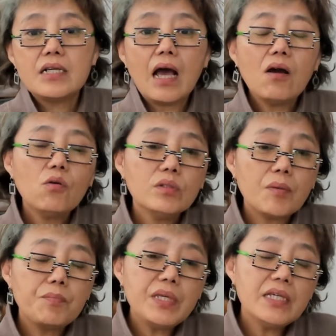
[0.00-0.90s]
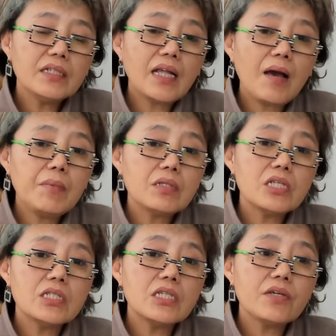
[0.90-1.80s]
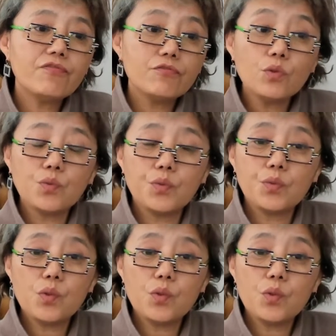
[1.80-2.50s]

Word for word: 然后呢，逼着他们这些俘虏